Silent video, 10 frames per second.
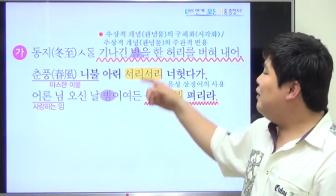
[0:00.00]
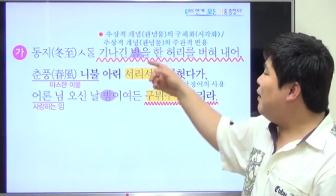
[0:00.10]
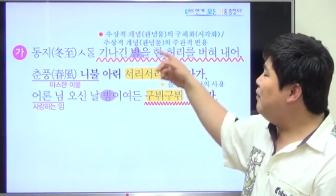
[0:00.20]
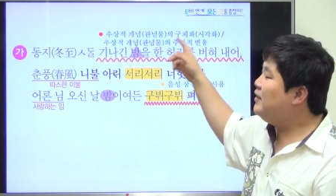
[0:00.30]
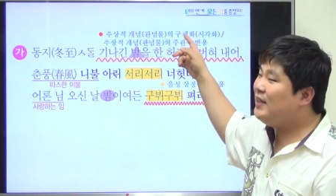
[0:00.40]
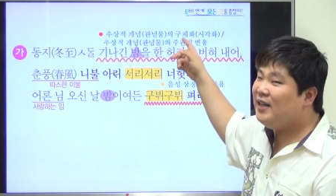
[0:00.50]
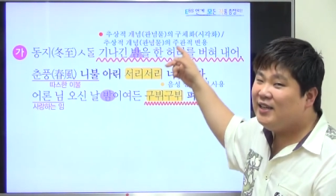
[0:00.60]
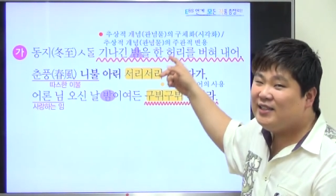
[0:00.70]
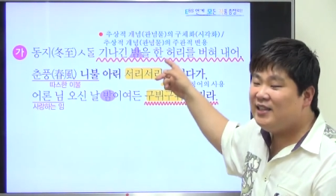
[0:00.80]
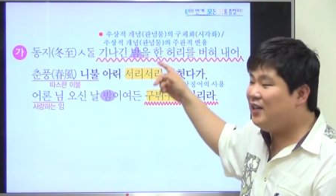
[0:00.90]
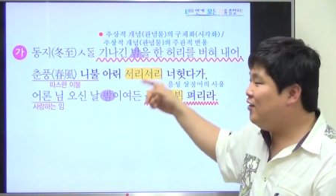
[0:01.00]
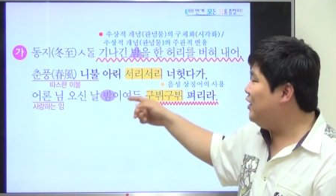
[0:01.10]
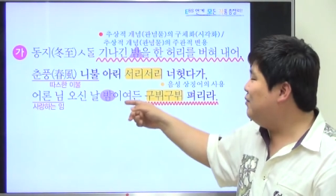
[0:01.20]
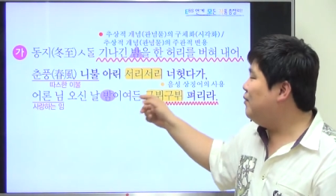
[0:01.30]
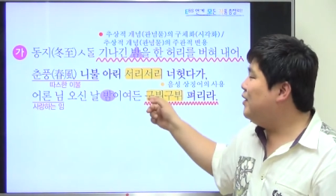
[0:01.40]
이 밤은 짧게 잘라서
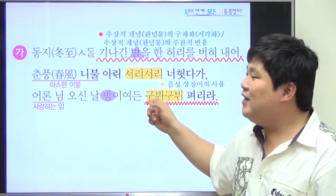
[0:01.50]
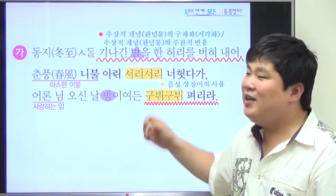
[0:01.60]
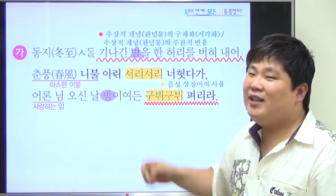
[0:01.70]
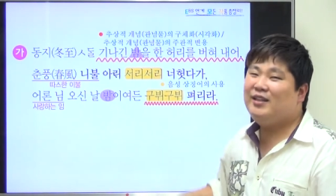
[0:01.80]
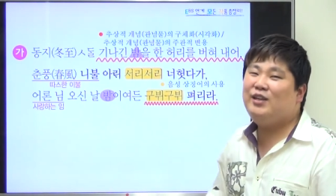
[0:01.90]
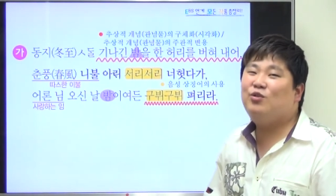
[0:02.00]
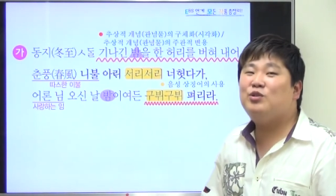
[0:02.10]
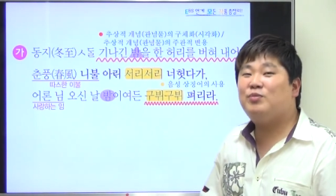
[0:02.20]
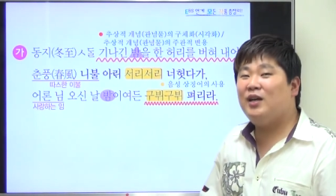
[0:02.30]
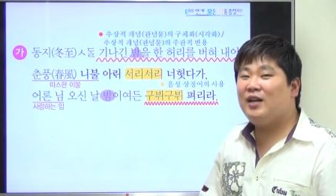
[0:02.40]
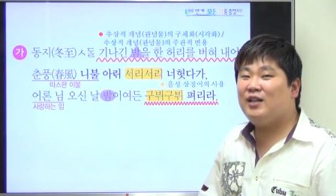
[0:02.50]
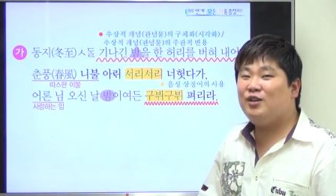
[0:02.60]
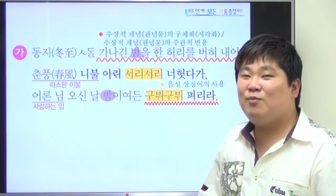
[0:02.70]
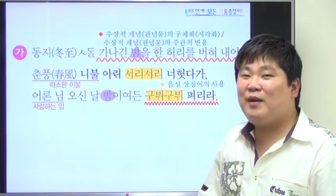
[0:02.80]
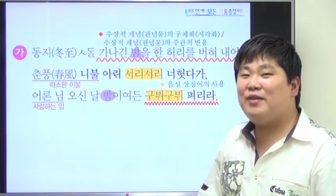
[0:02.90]
이 밤을 길게 느리고 싶다라는
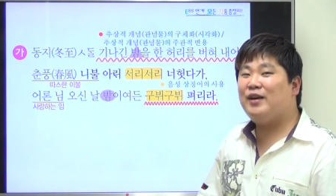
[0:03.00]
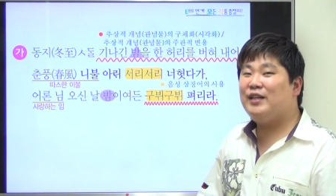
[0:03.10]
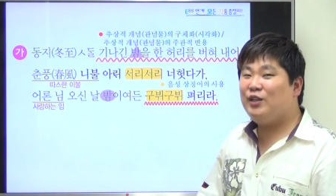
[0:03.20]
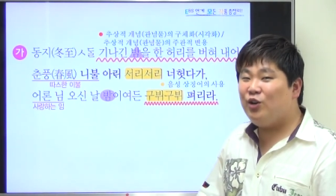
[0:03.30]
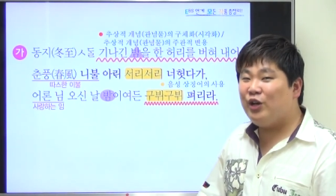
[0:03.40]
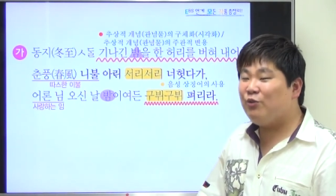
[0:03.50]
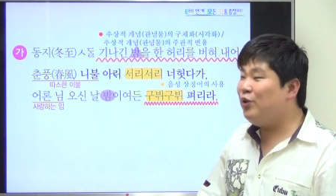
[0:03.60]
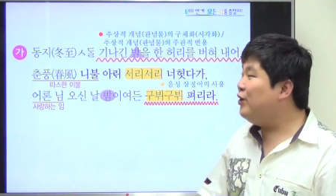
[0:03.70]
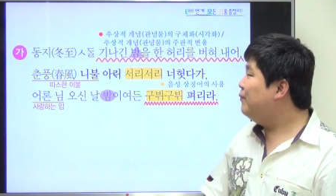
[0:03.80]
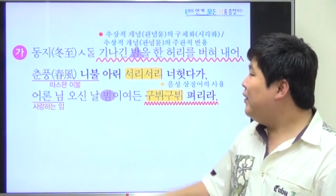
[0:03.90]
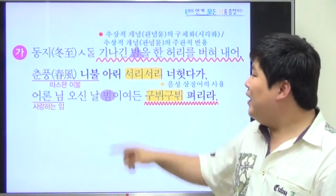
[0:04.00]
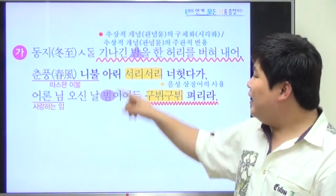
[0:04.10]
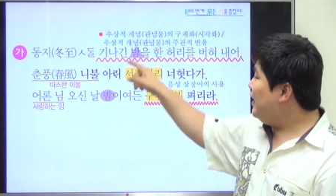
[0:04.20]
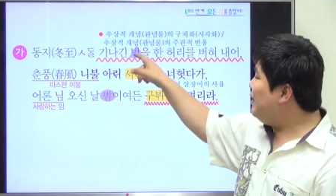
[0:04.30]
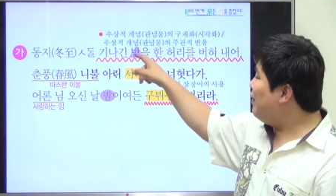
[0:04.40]
그런 발상이 드러나고요.
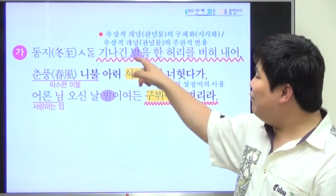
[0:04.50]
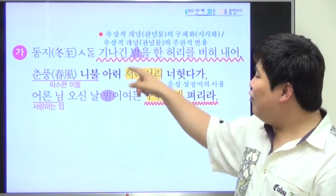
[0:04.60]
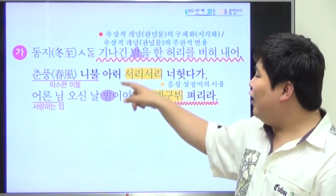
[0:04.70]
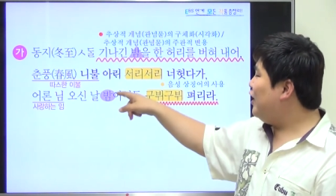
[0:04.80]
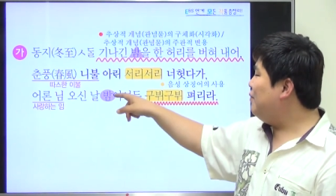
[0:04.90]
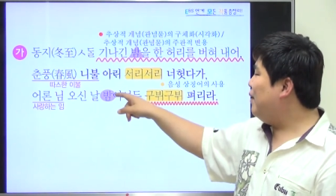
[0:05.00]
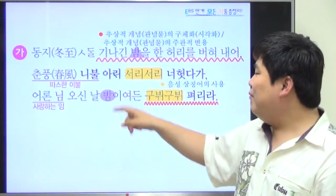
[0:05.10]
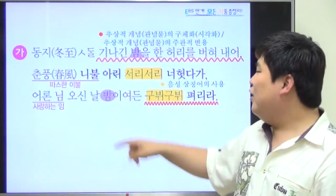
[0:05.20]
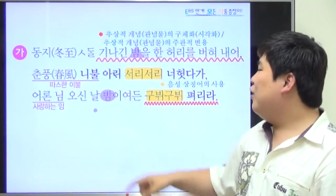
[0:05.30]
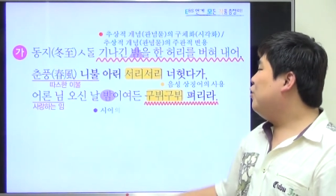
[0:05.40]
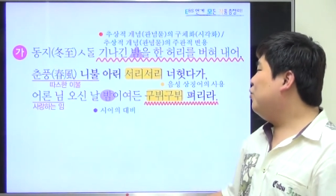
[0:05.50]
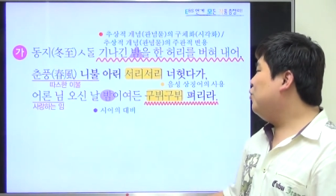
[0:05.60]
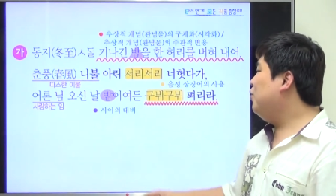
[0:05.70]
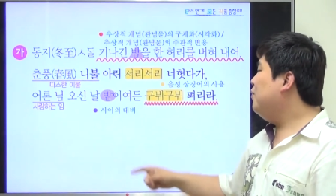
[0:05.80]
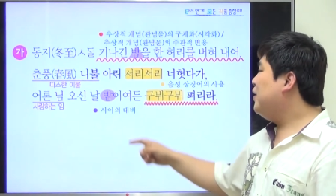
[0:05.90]
이 밤과 이 밤
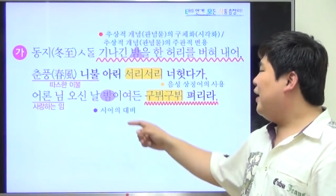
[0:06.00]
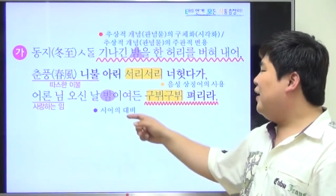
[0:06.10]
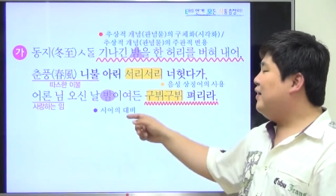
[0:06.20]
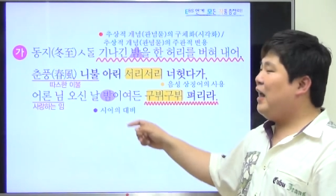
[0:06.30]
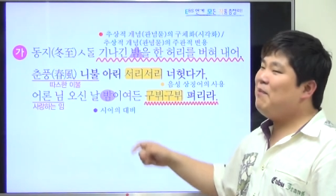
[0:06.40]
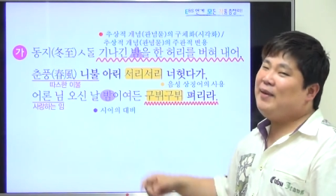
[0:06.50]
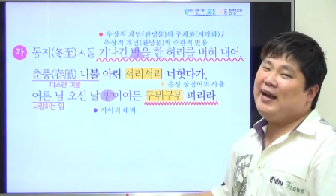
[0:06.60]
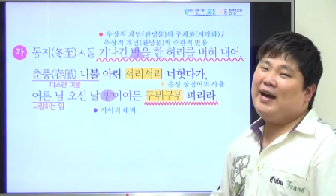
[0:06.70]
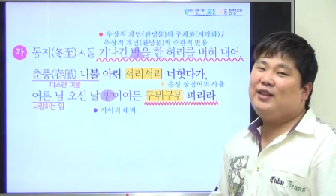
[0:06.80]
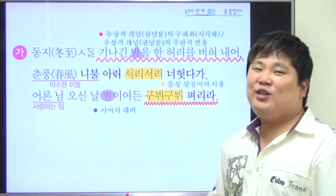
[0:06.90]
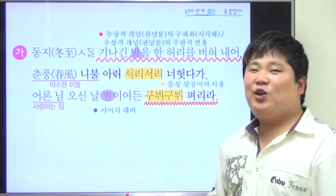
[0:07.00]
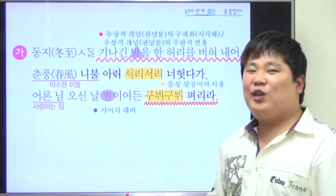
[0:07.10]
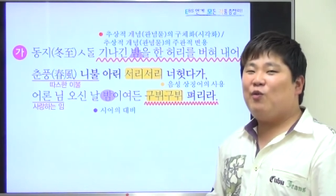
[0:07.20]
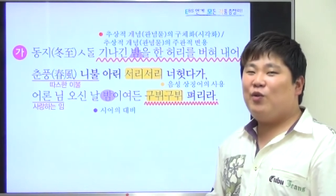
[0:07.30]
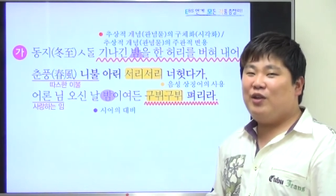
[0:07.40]
서로 예, 대비가
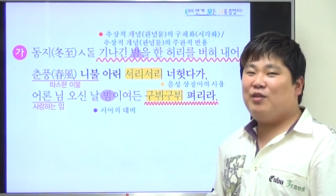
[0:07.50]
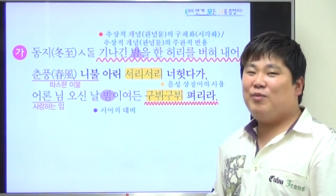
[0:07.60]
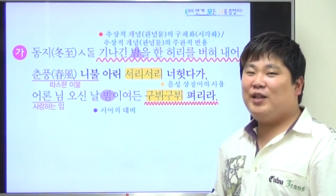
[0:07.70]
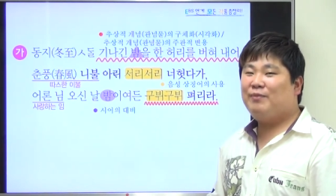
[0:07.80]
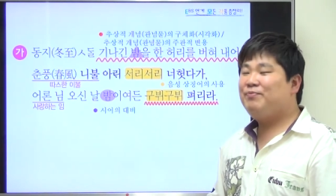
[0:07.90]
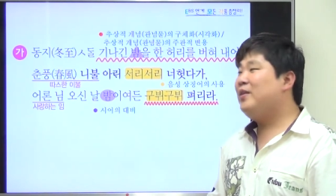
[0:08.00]
드러나고 있습니다.